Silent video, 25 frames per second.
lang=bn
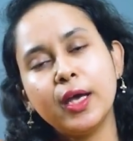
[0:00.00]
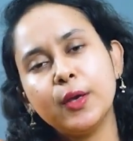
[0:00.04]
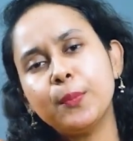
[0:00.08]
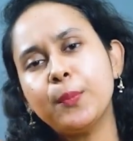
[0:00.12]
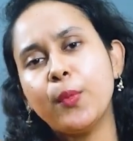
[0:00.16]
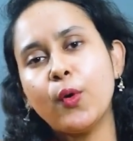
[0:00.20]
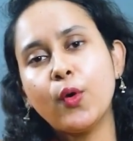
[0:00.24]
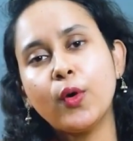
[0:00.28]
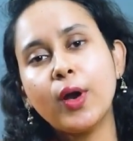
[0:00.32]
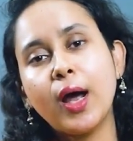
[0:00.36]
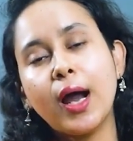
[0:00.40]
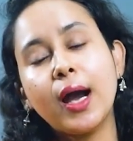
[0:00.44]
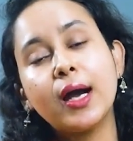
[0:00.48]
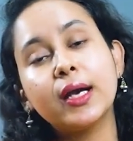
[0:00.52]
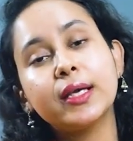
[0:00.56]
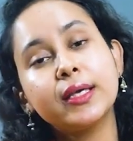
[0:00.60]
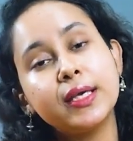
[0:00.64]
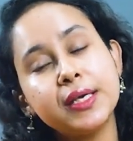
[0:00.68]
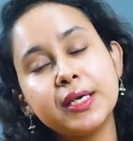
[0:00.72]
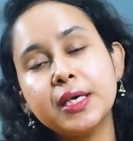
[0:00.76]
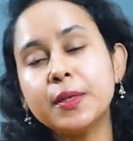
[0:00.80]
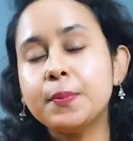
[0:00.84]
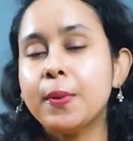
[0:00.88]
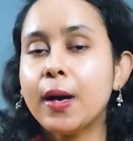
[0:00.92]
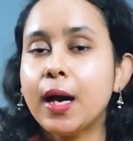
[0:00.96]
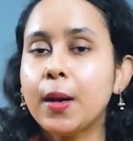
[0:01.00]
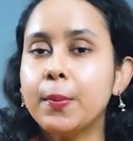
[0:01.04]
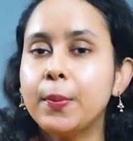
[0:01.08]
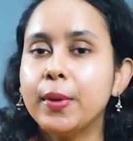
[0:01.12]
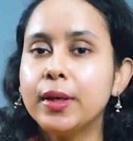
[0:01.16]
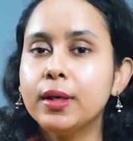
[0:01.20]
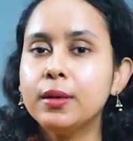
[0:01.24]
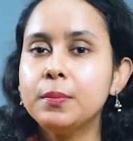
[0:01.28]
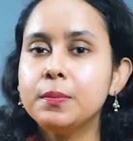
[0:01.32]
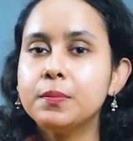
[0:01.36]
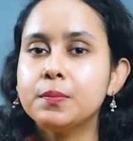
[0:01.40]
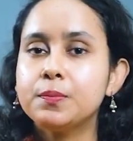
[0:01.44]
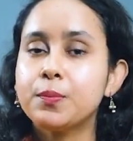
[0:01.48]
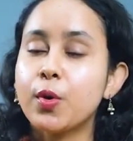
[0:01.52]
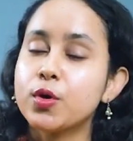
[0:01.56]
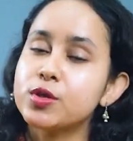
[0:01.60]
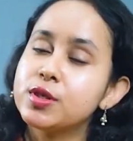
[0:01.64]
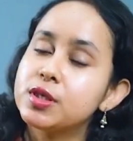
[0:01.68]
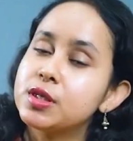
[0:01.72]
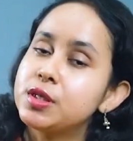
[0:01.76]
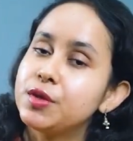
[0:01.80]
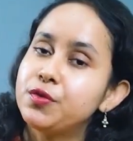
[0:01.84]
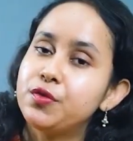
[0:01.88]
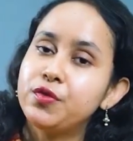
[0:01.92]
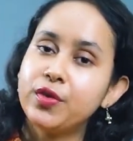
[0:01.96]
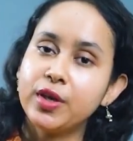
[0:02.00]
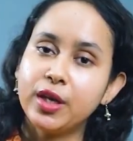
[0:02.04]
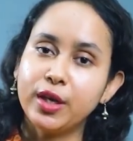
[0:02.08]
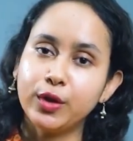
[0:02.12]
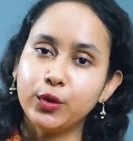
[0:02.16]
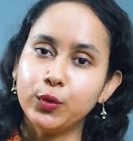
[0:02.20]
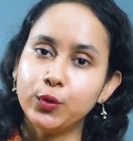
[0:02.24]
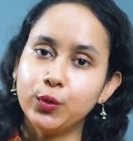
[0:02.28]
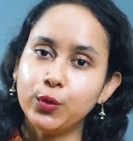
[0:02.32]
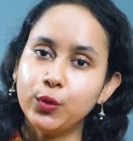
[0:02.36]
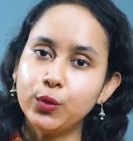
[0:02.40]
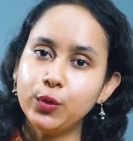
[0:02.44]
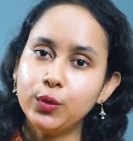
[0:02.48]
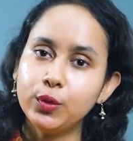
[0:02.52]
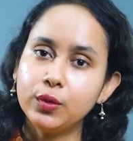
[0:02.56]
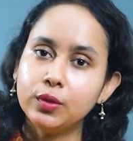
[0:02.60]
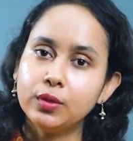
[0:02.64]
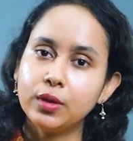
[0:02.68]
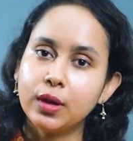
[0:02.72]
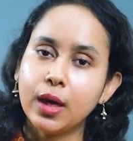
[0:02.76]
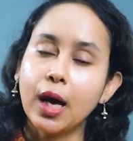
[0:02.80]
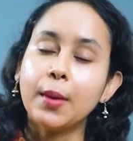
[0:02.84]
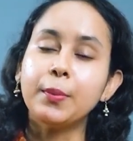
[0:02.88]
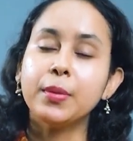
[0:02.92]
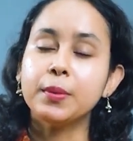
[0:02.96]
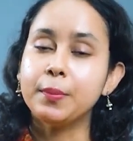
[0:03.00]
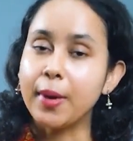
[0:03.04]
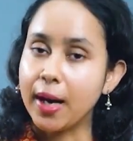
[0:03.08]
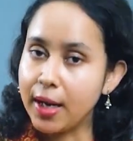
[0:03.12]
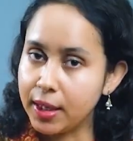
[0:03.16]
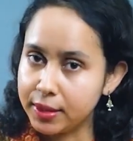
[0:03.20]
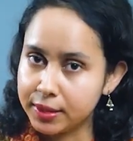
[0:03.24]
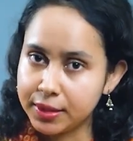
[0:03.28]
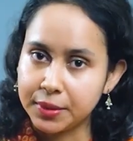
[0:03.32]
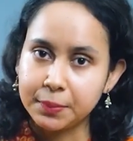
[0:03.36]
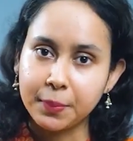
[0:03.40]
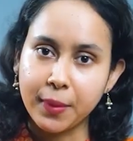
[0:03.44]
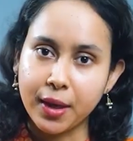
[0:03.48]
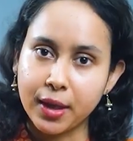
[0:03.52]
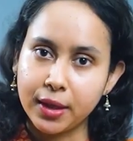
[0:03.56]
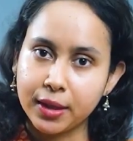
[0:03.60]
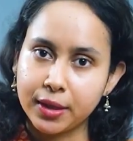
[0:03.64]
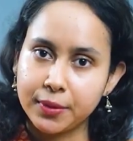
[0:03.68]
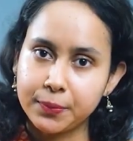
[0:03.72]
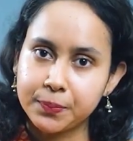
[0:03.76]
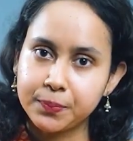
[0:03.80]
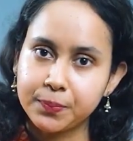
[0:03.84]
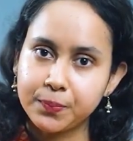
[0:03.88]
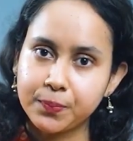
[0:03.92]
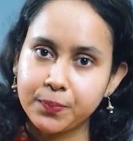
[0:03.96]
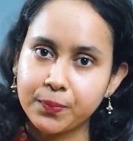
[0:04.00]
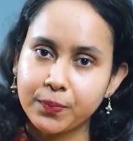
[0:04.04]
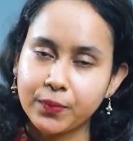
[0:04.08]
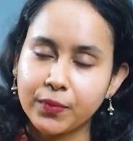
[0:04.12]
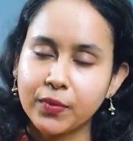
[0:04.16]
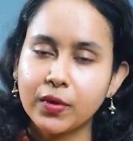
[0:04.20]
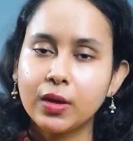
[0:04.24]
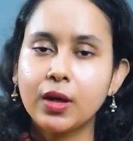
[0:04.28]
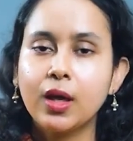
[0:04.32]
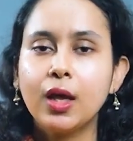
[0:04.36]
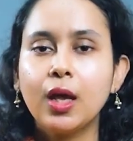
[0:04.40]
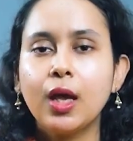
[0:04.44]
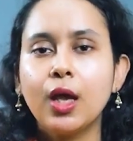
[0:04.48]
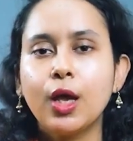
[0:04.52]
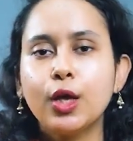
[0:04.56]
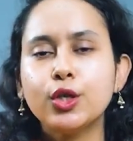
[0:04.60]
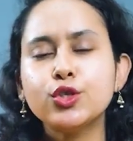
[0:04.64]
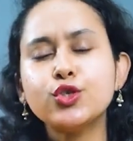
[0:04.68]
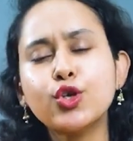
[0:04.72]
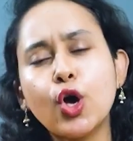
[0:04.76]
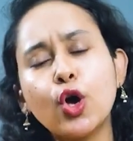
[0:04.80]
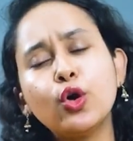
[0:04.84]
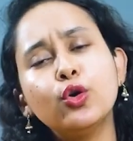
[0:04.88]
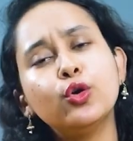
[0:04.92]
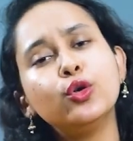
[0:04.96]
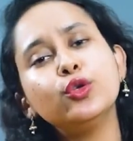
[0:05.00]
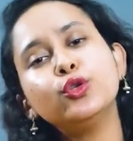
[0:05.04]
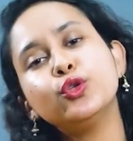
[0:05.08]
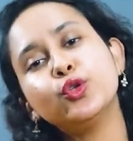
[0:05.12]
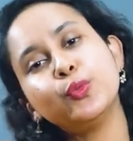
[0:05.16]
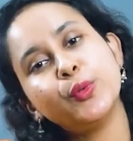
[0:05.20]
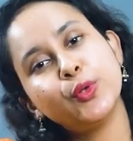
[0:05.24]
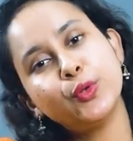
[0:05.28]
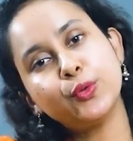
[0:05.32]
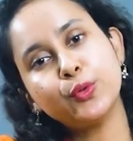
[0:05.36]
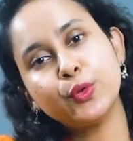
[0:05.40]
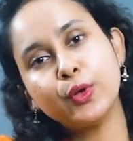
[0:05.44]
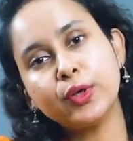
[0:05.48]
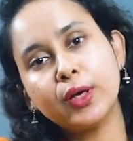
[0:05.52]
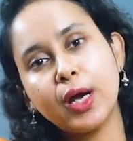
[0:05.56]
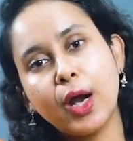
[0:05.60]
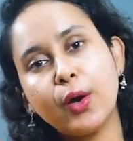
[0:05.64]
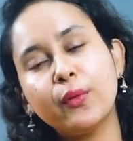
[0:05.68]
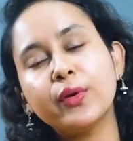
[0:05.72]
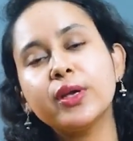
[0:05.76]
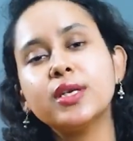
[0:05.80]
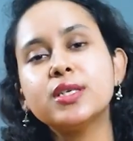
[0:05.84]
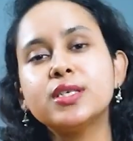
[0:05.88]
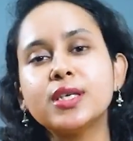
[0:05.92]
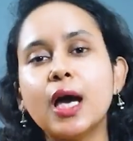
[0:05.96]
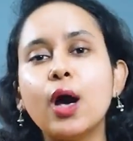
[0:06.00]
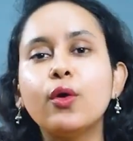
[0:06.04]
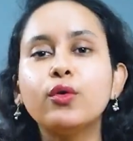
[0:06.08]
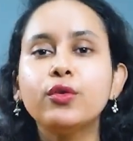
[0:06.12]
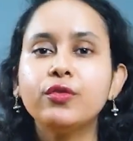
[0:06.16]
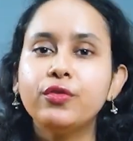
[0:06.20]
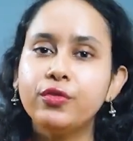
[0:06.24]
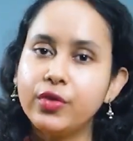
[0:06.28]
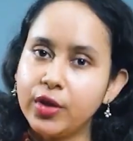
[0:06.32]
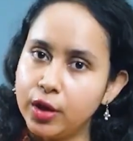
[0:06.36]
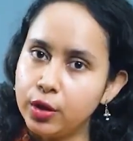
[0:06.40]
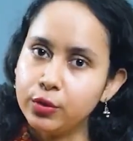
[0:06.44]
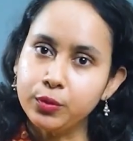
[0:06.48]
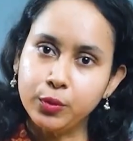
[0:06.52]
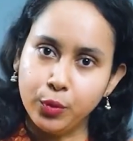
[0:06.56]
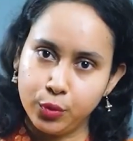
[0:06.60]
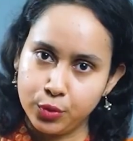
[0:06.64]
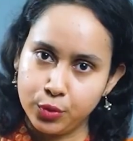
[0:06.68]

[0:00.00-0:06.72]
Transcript: এরপর আর কী কীভাবে পজিটিভ ফিলিংগুলো আমরা বাড়াতে পারি যখন তুমি কোনো কারণে ডাউন ফিল